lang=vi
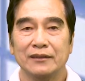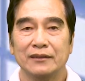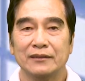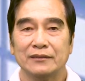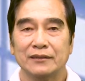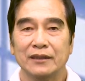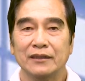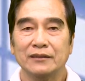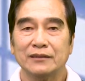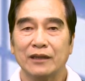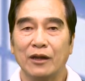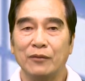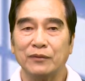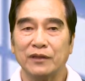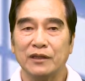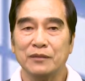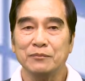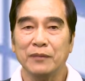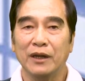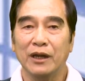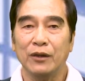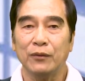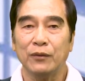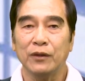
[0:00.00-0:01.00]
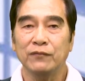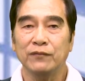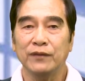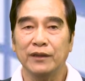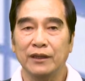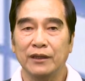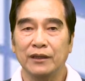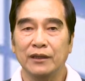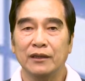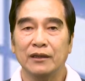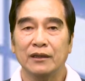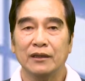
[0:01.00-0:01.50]
Trân trọng kính mời quý
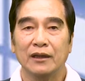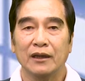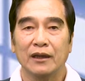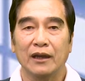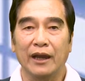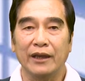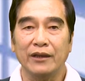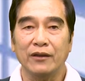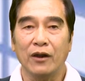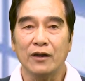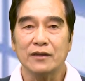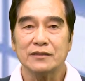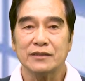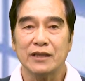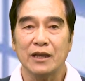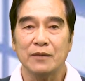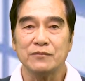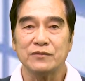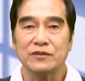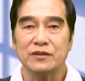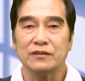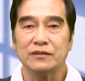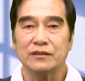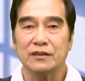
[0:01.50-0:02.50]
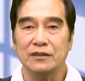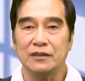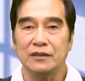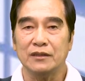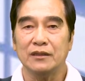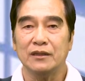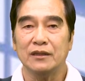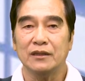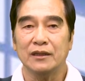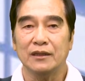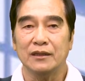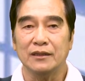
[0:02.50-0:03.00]
vị hãy đón xem chương trình
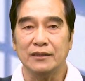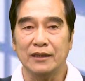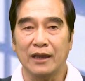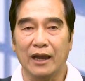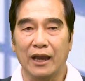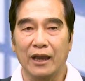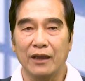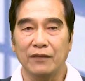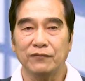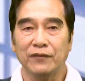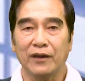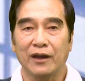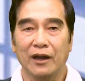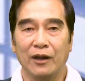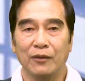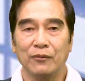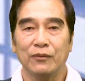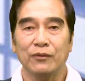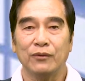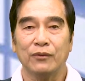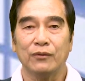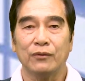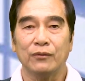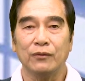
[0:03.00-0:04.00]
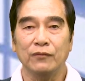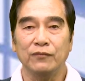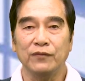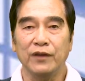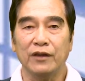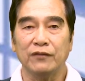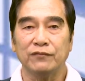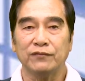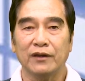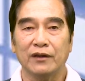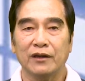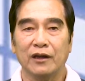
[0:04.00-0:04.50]
dạy và học của
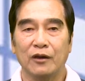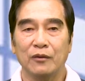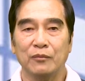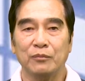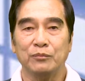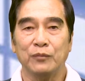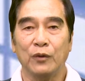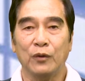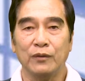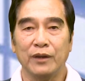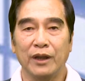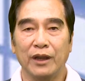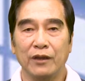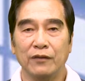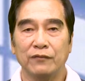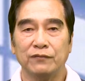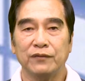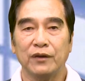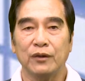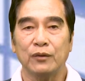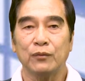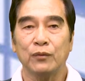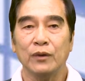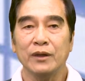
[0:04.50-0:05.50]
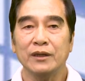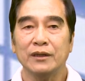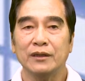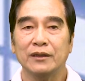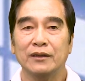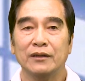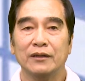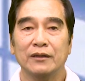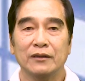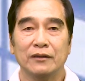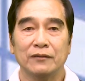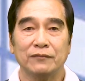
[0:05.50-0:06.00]
Viện Phật học Bồ Đề Phật Quốc
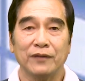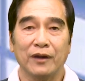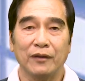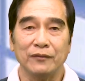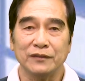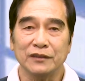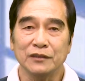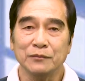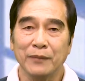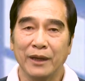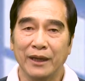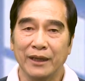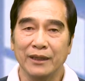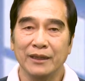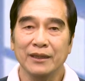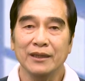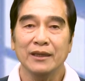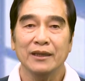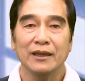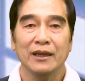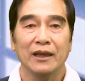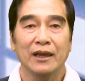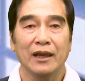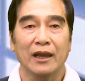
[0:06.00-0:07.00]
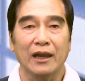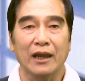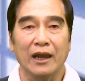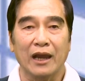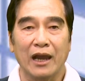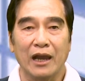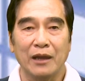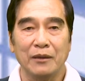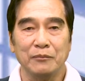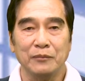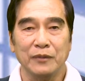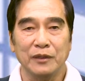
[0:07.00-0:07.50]
vào thứ Bảy
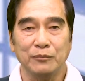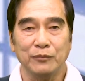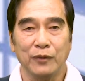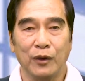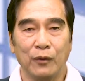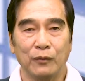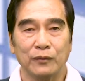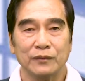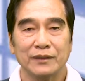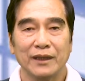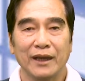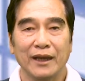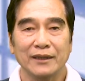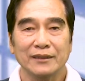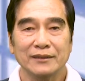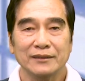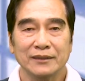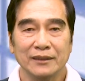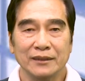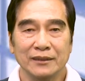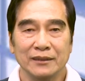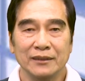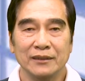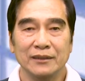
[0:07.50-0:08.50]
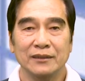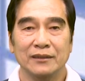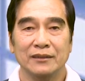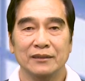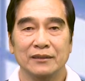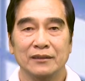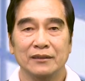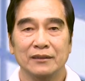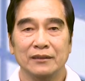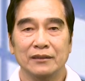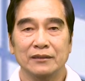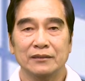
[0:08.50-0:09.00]
ngày 11 tháng 4
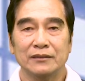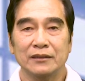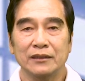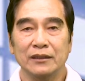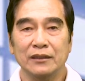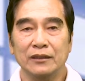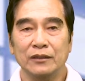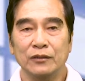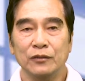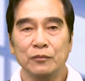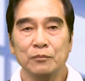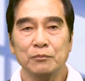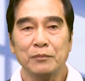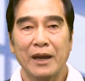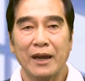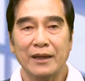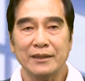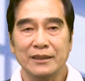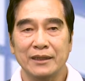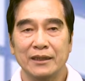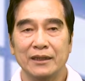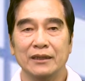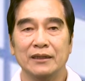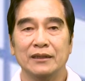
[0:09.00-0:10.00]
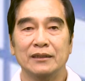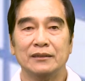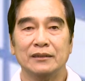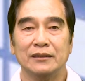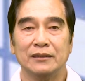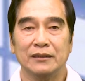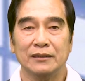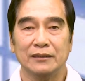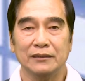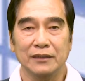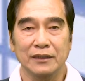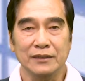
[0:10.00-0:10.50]
từ lúc 3 giờ
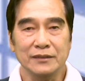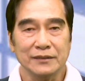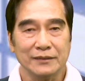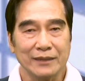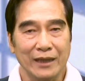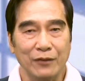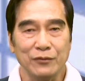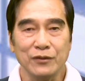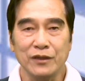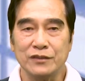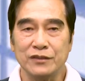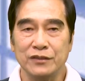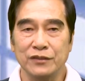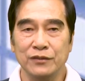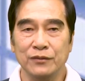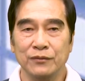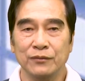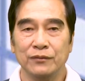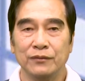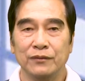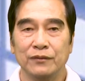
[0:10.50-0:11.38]
đến 6 giờ chiều.